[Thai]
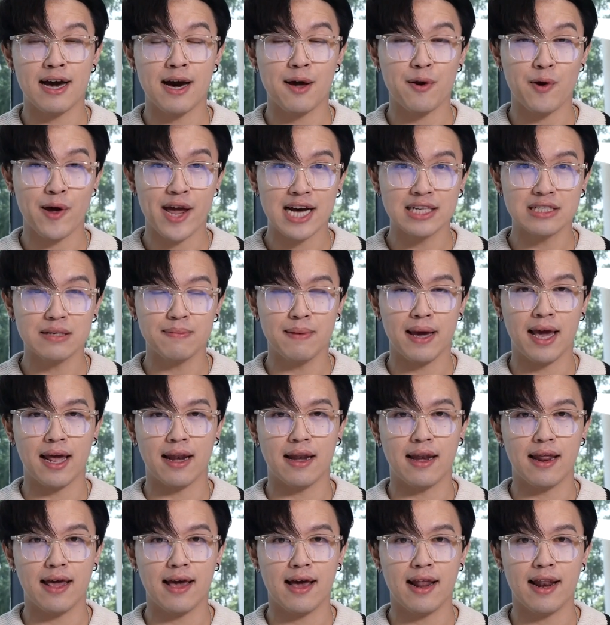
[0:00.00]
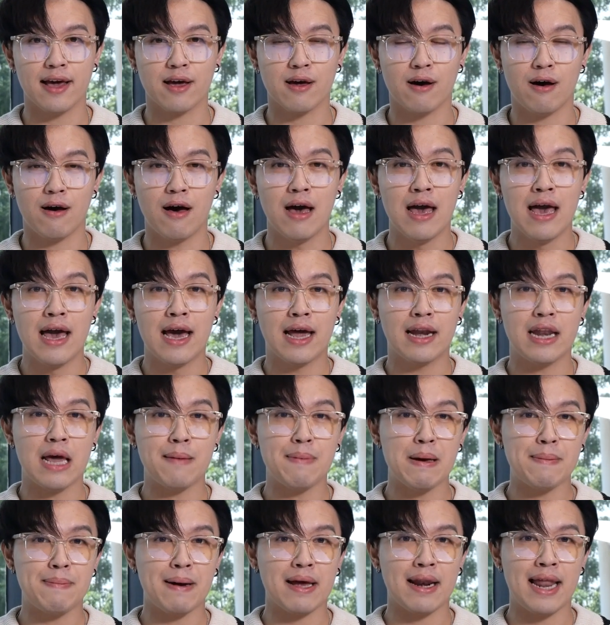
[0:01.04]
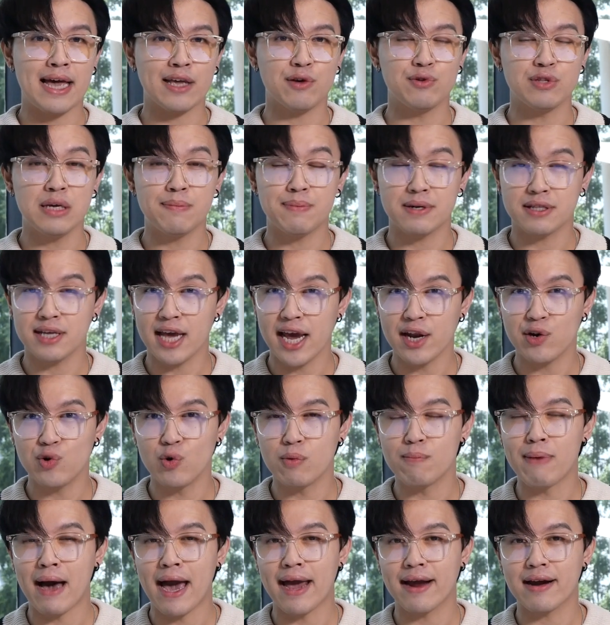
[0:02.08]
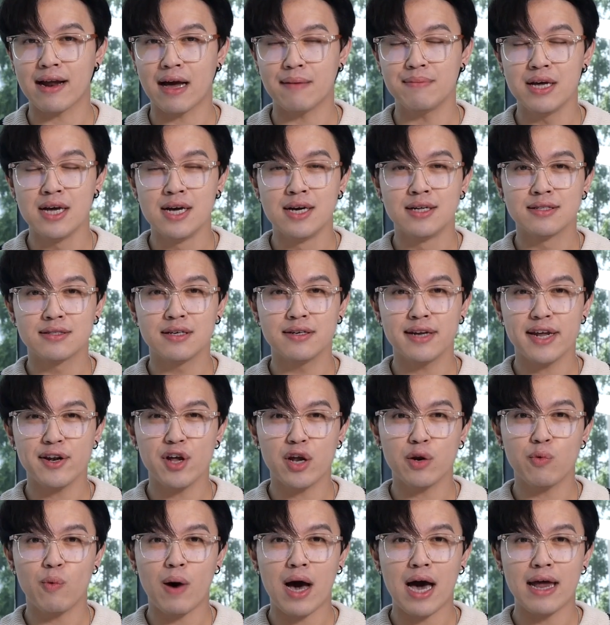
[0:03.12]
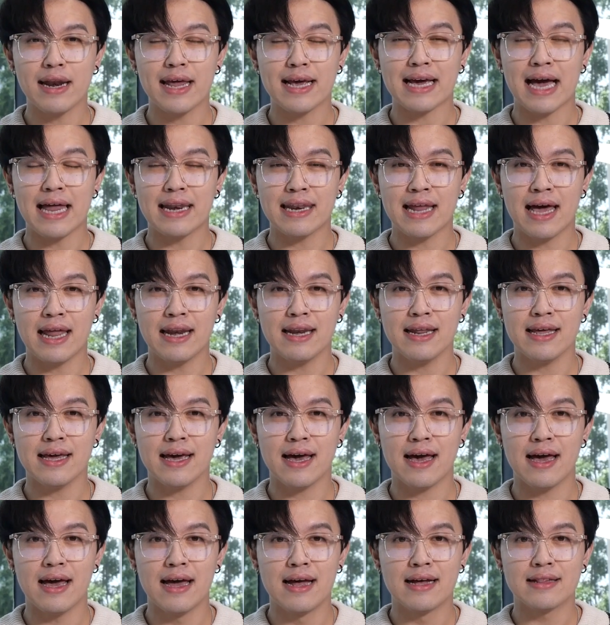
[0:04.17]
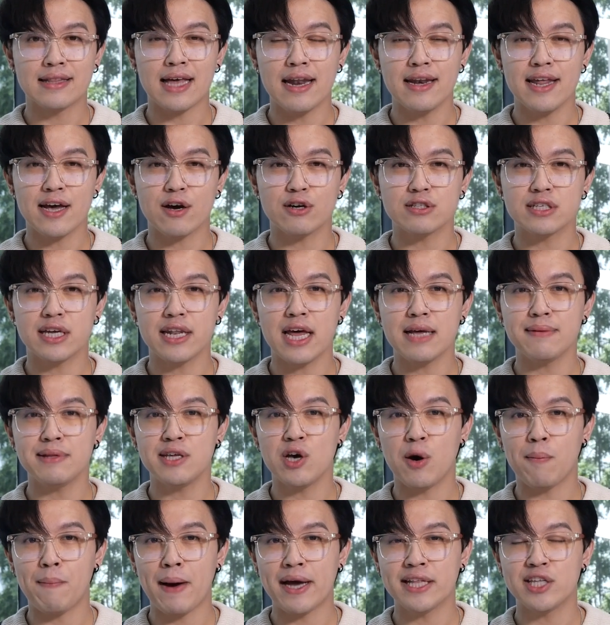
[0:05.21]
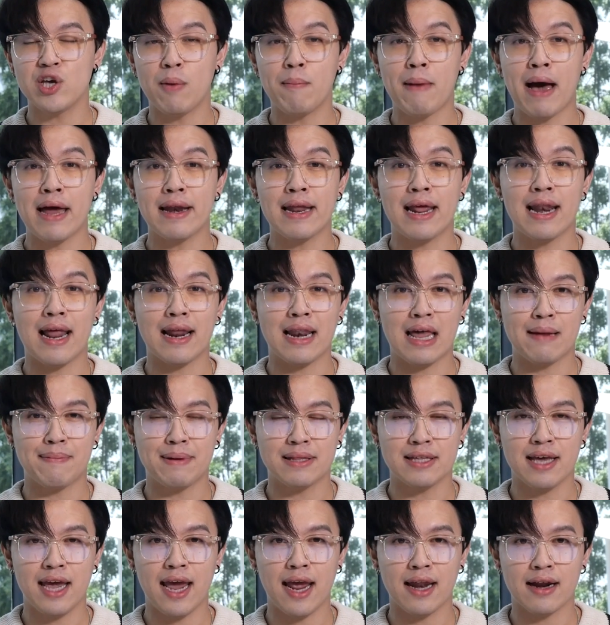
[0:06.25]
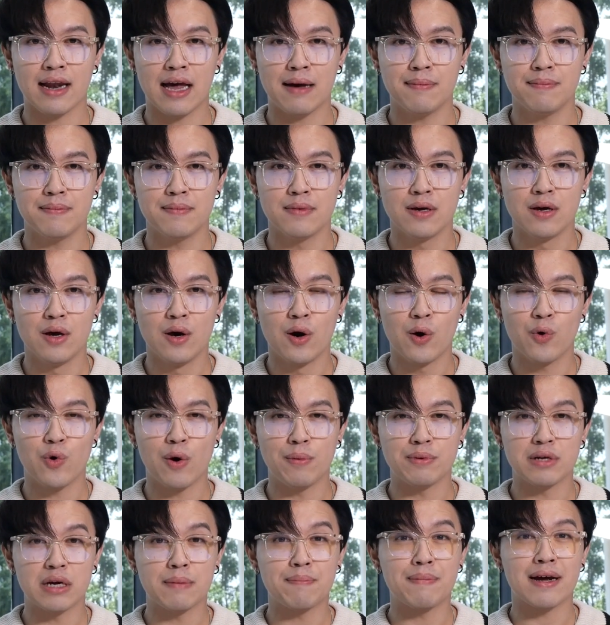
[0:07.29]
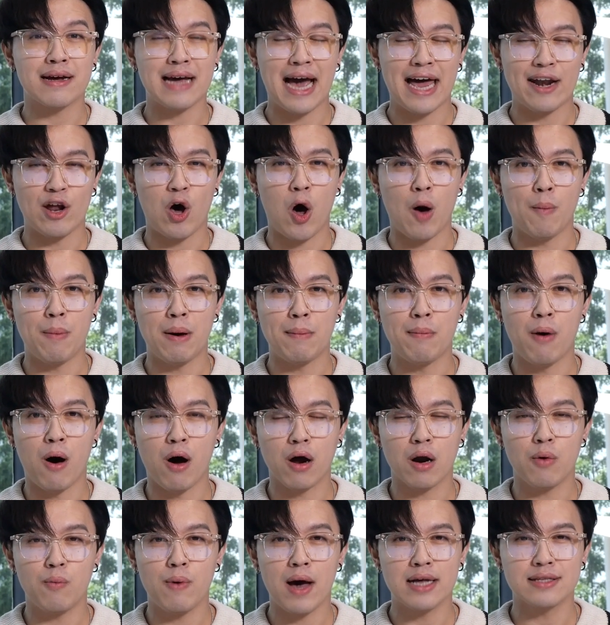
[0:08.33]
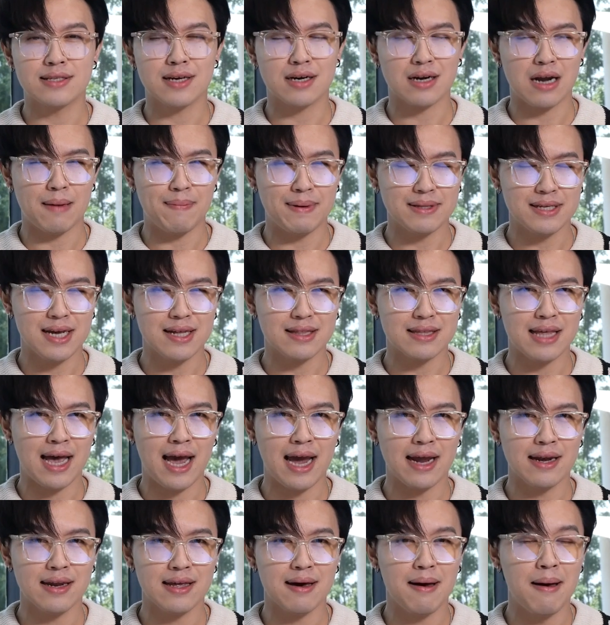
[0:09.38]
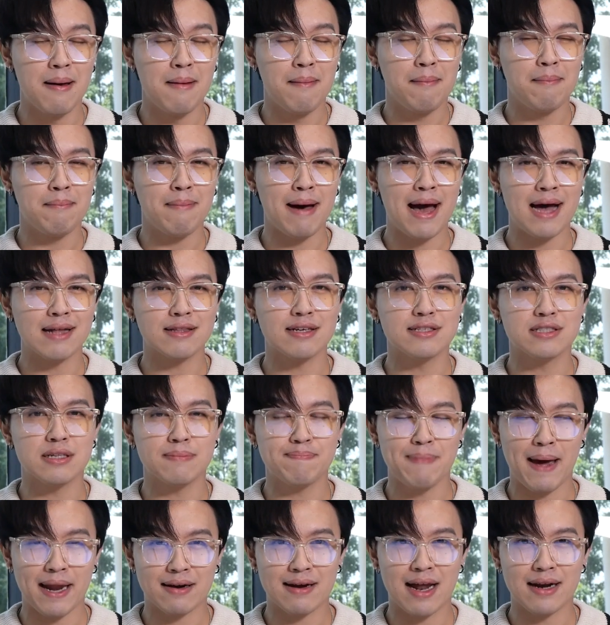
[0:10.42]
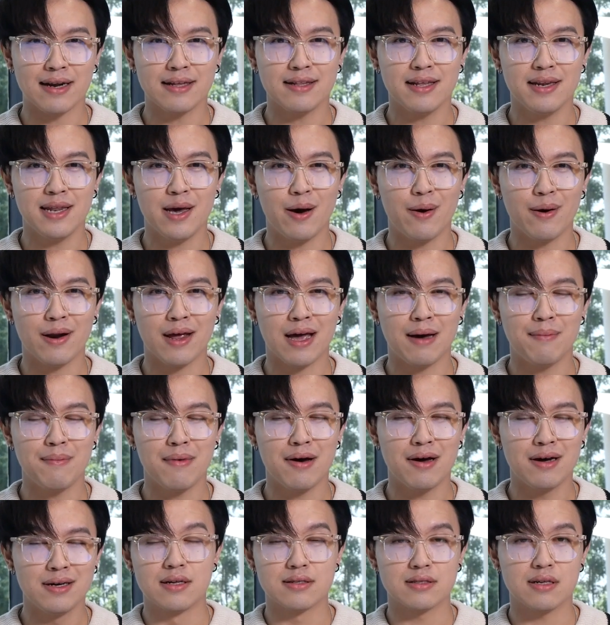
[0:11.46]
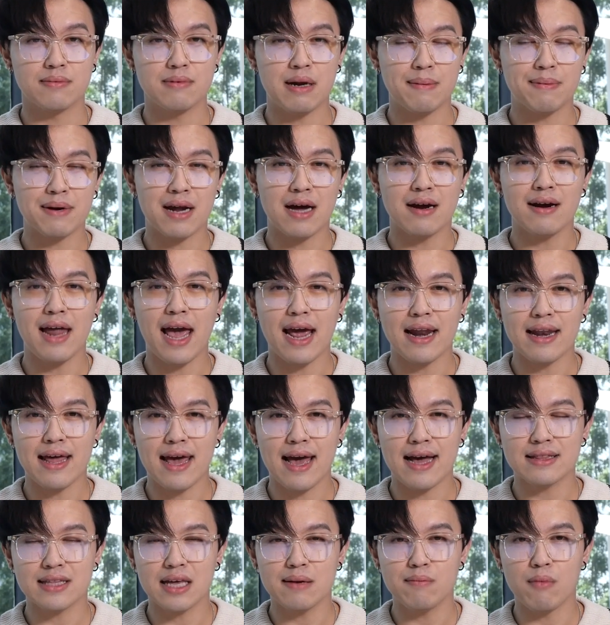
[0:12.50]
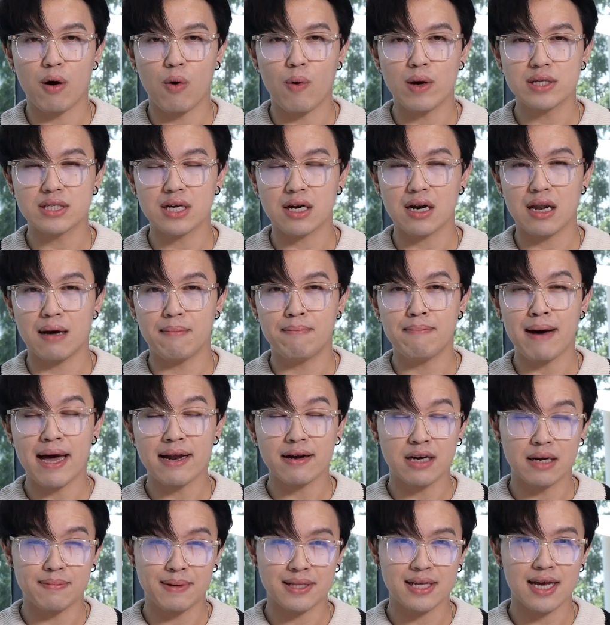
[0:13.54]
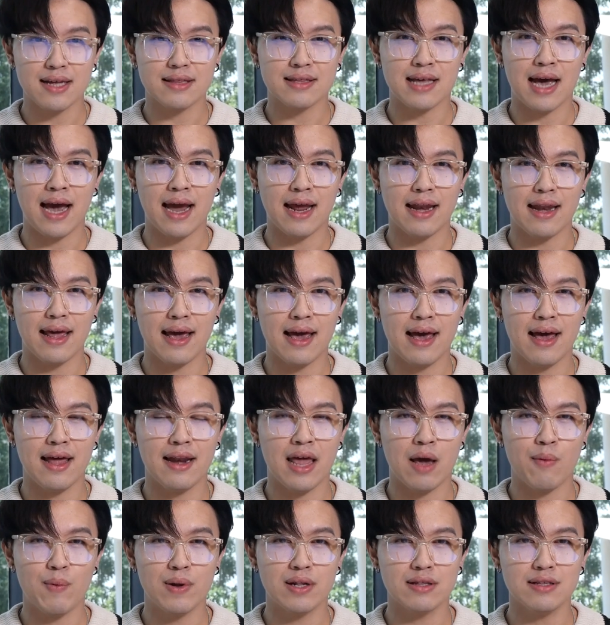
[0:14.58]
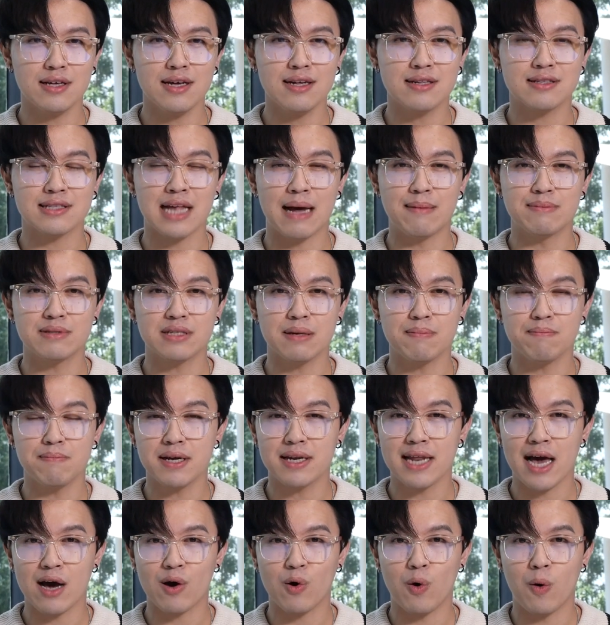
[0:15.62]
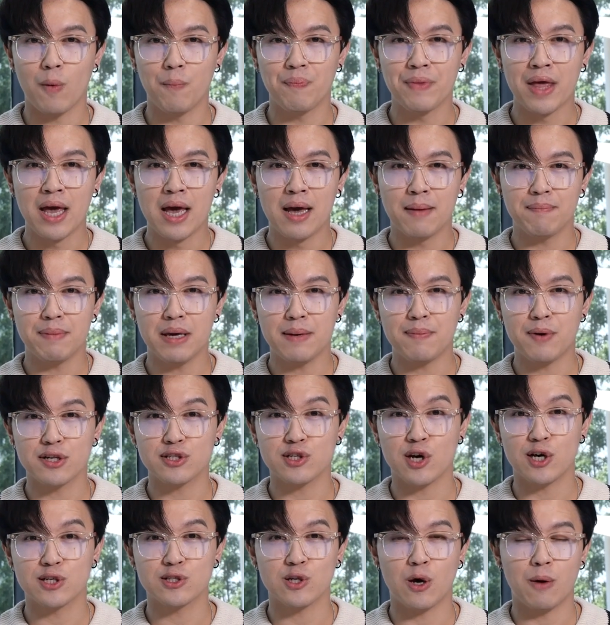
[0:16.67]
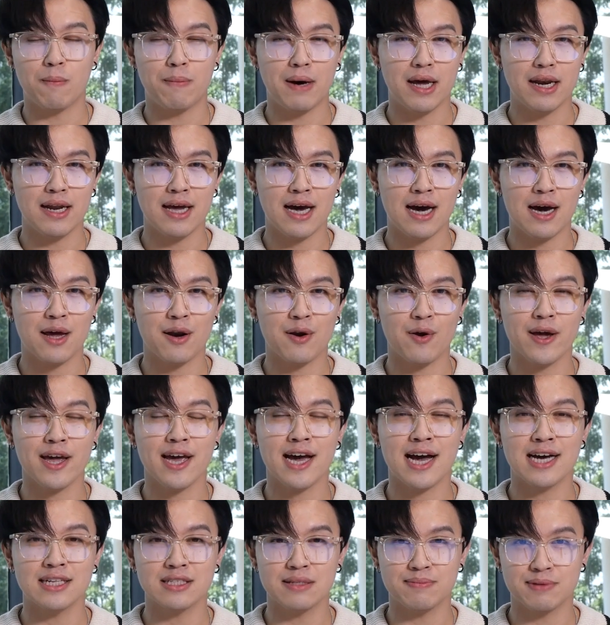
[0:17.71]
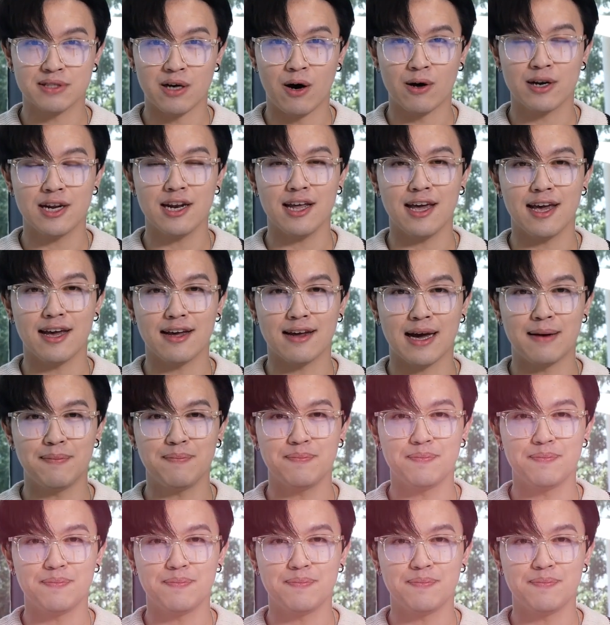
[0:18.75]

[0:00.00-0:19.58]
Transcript: 2551นะฮะแล้วก็ได้ไปปักหลักอยู่ที่ประเทศดูไบครับ ซึ่งแน่นอนว่าในการนั้นเนี่ยท่านนี้ก็จะได้เที่ยวไปเที่ยวมาในหลากหลายประเทศครับรวมถึงประกาศออกมาบอกแล้วว่าจะกลับประเทศไทยเนี่ยมากถึง 18 ครั้งเลยทีเดียวนะครับสำหรับครั้งแรกนะฮะท่านบอกว่าจะกลับบ้านเกิดประเทศไทยนะฮะในวันที่ 30 มีนาคม ปีพศ 2552 นั่นเองครับ